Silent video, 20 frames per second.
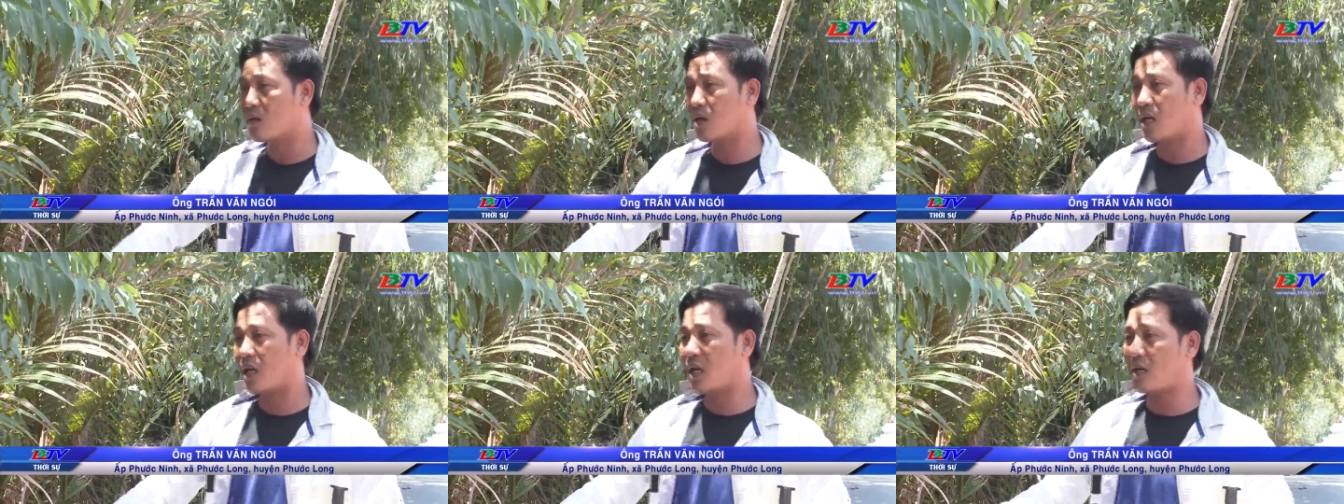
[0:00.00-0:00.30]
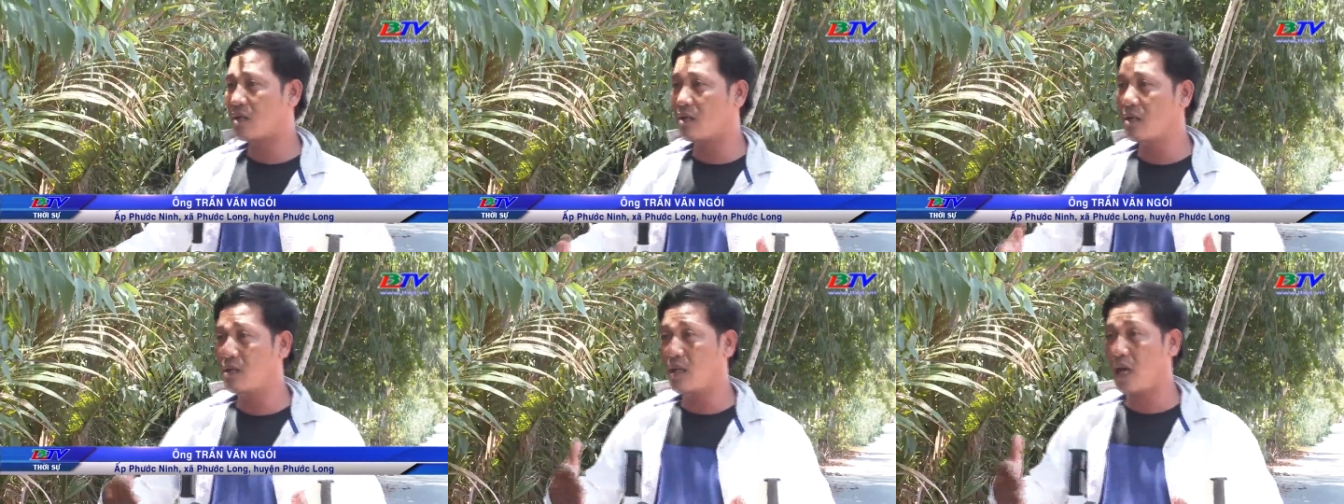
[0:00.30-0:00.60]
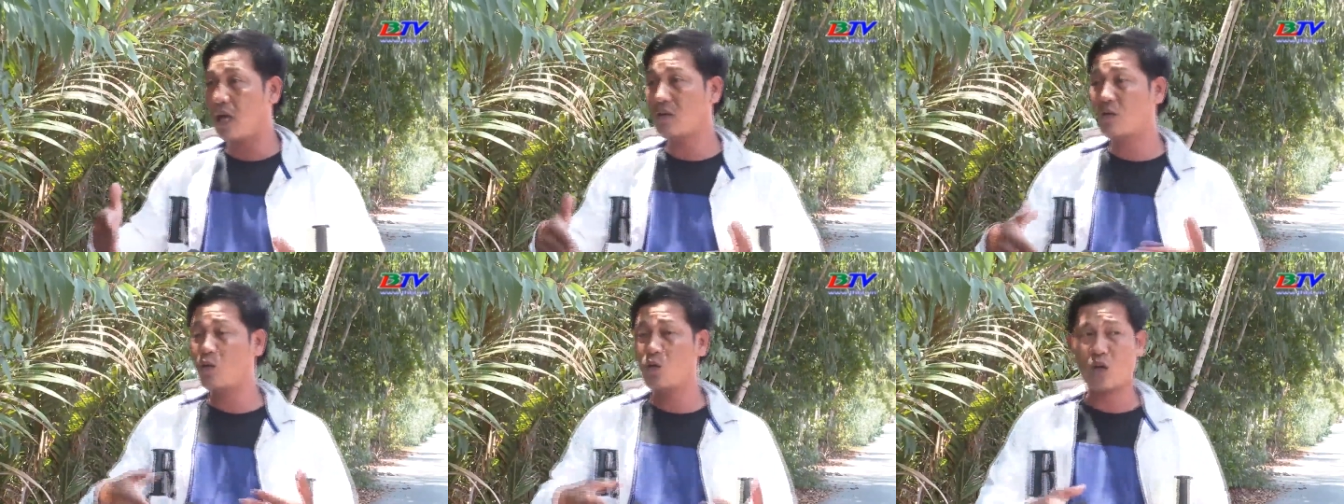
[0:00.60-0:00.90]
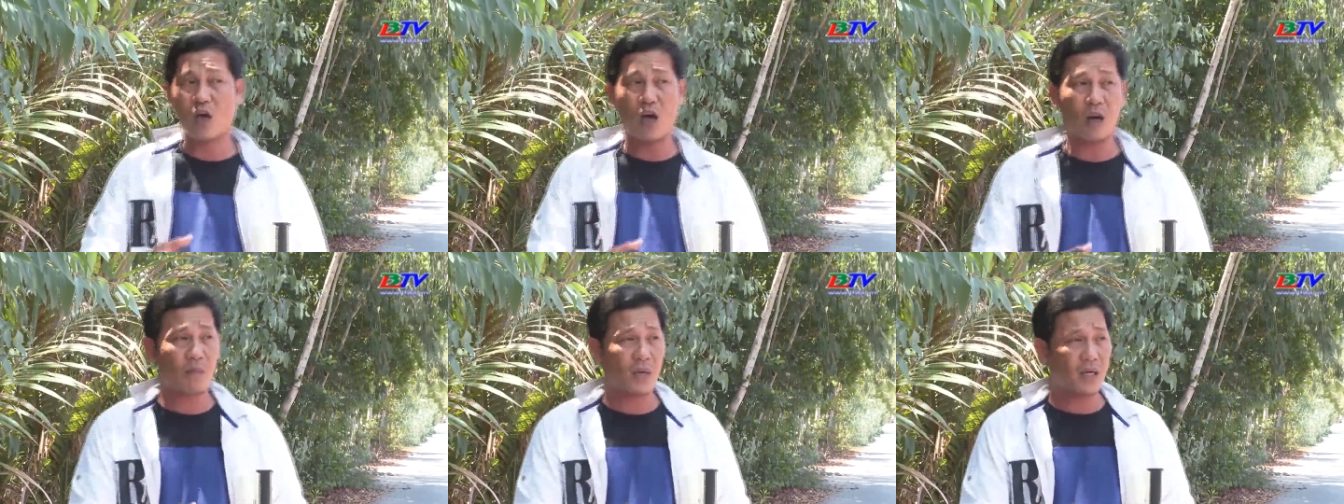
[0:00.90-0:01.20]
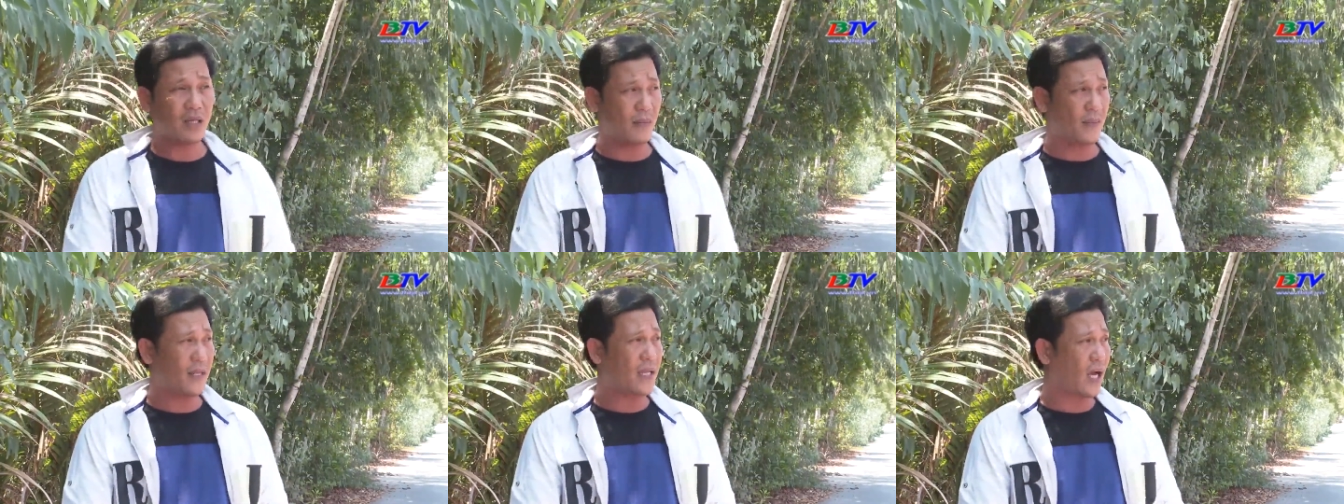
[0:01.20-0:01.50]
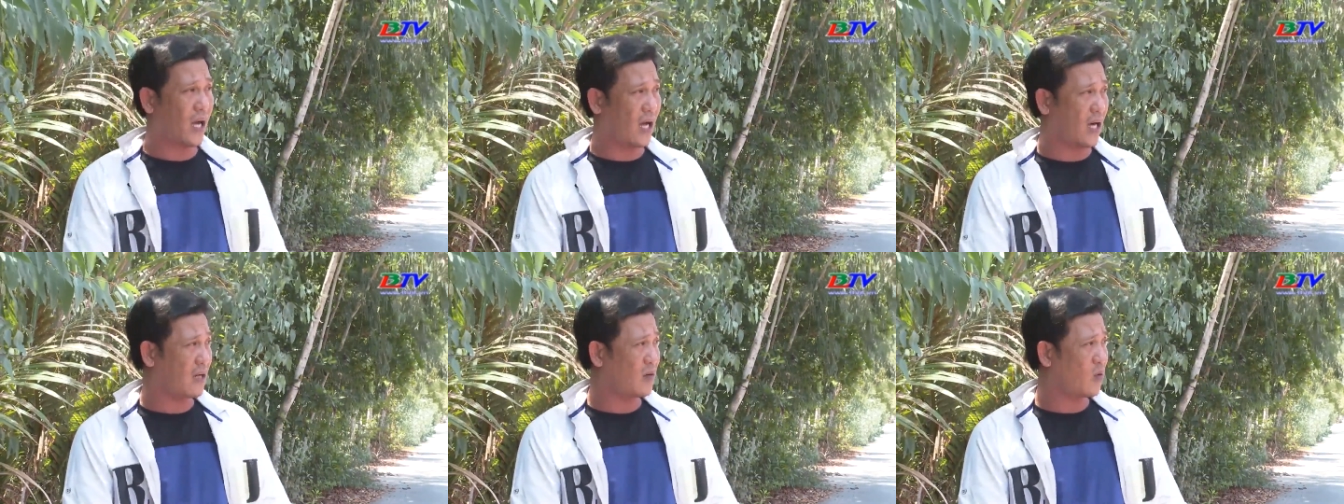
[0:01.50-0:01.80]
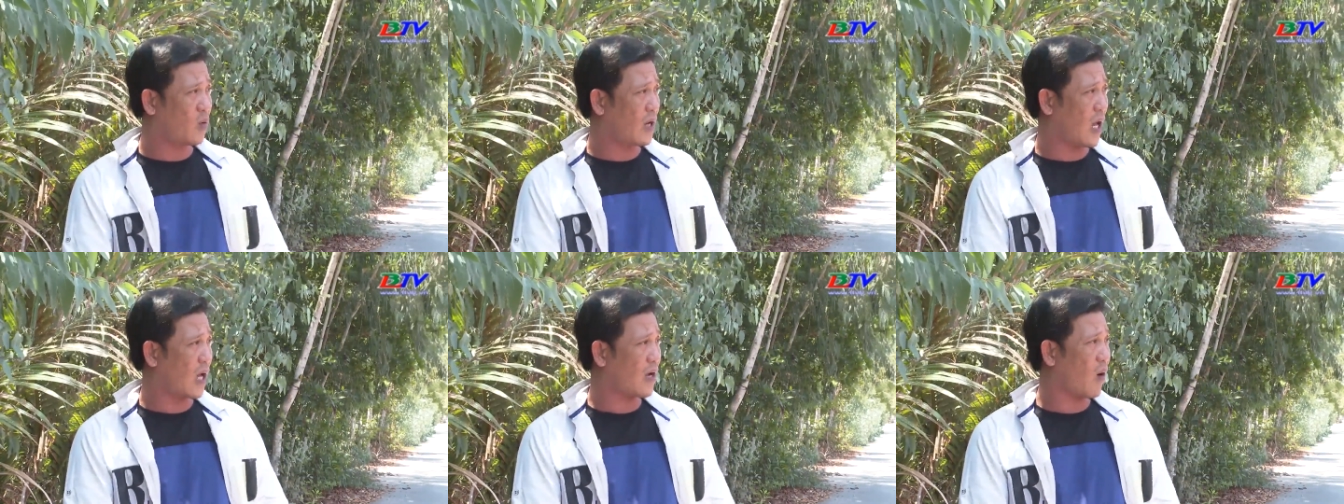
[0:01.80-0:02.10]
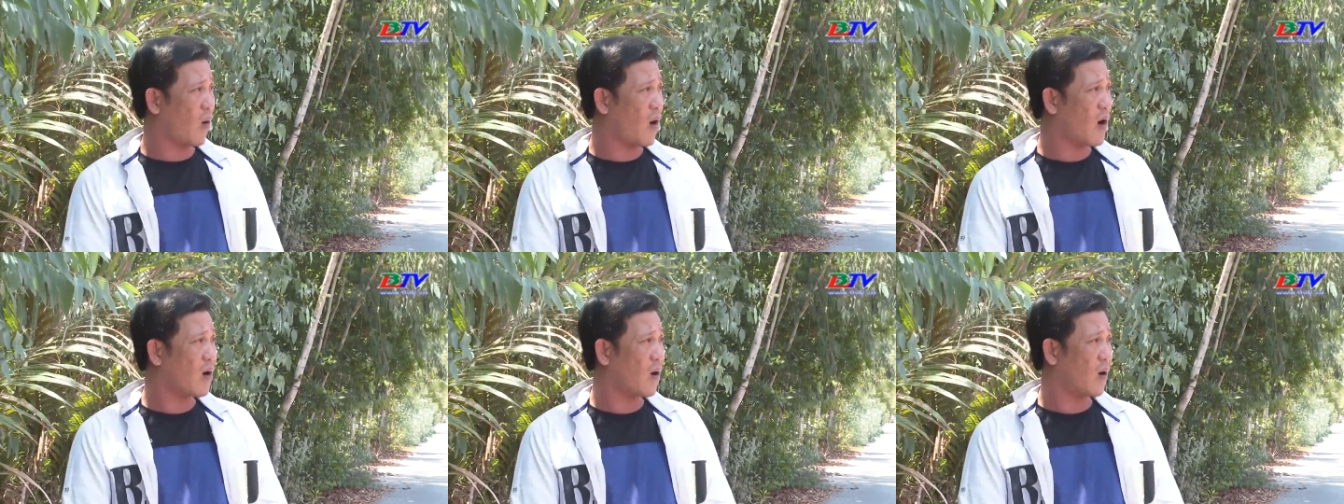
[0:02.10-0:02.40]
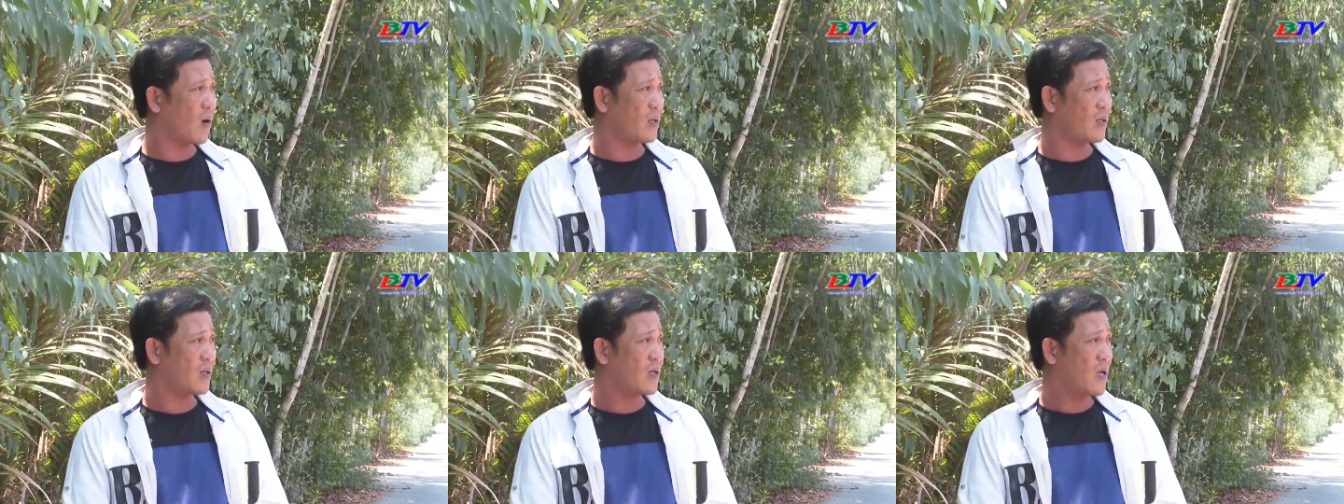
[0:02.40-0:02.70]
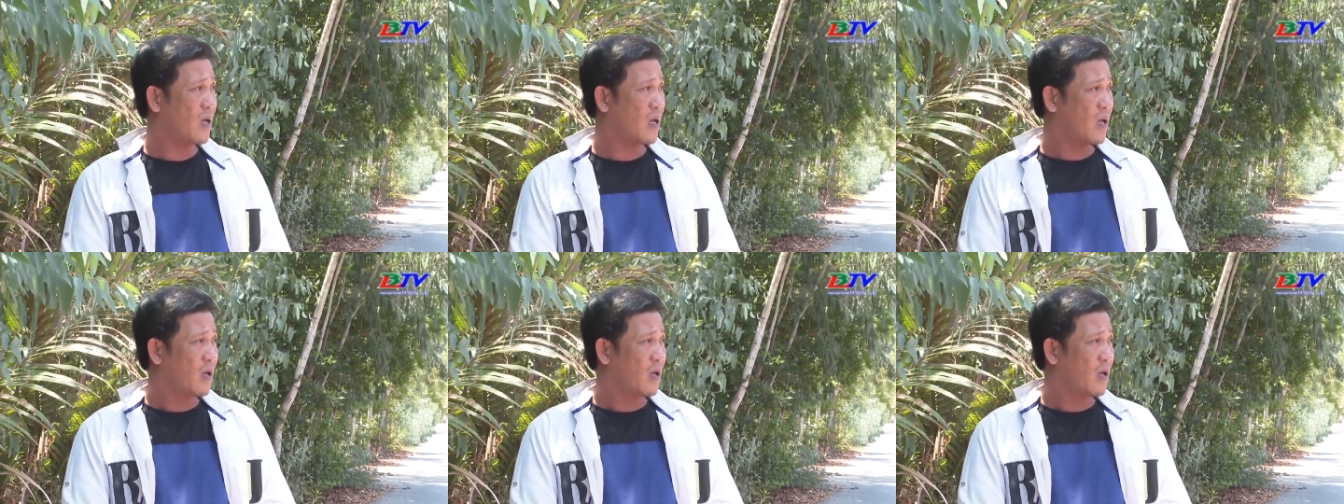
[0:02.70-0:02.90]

có nghĩa là người dân nuôi tôm á, thì bây giờ nuôi đã khó rồi